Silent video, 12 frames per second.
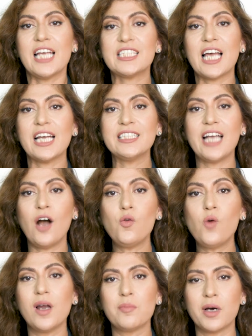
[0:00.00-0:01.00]
إذا هيدي
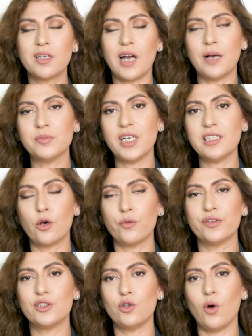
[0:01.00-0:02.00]
أول مرة عم
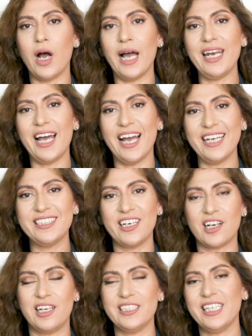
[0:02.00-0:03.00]
تحضروا فيديو على هيدي
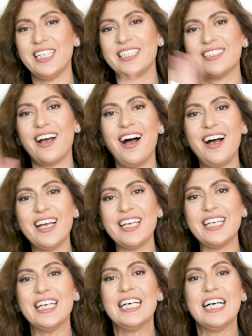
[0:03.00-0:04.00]
القناة
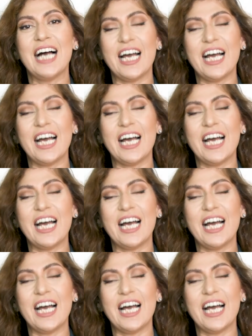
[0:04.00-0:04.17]
هاي